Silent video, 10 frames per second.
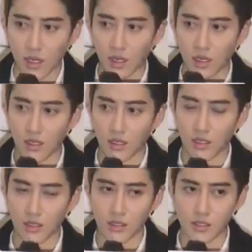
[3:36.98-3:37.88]

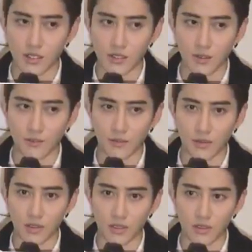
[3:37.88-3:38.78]
呃，the
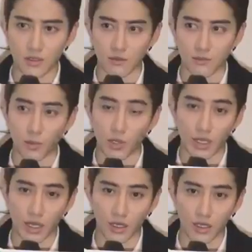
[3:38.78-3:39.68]
system 是不一
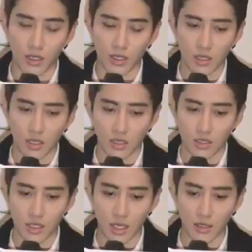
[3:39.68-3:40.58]
样，
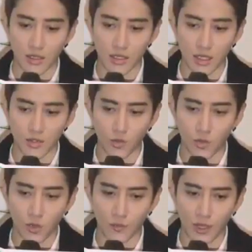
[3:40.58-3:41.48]
在在中
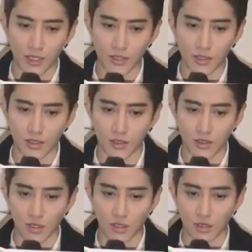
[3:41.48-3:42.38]
国拍戏
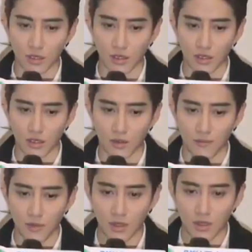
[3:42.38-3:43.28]

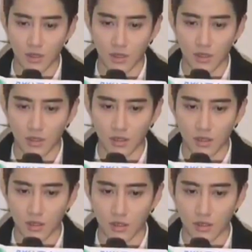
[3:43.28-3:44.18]

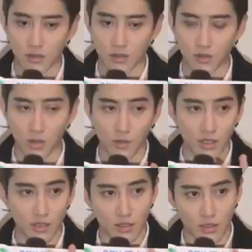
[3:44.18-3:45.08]
呃，three
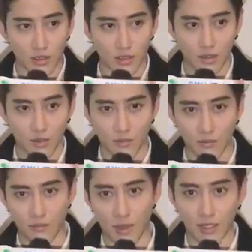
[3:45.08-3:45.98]
months，
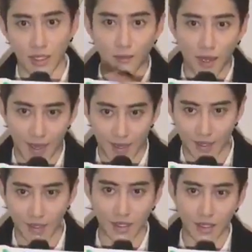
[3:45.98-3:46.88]
每天拍
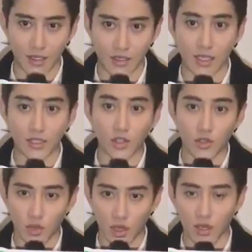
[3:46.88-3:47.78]
三个月，三个
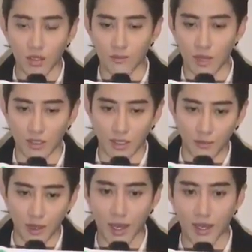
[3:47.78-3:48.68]
月每天
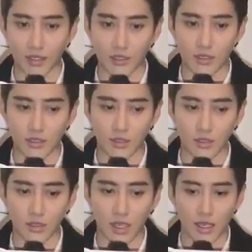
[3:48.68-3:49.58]
拍，但
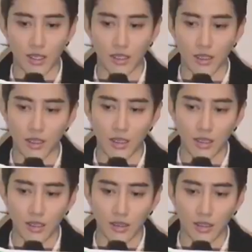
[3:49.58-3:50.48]
是泰
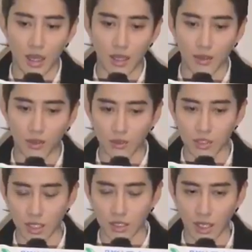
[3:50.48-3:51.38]
泰
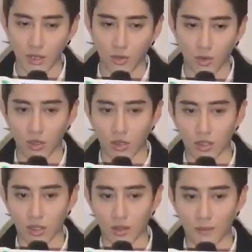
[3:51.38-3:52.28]
在泰国，
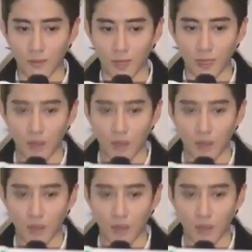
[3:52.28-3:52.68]
嗯。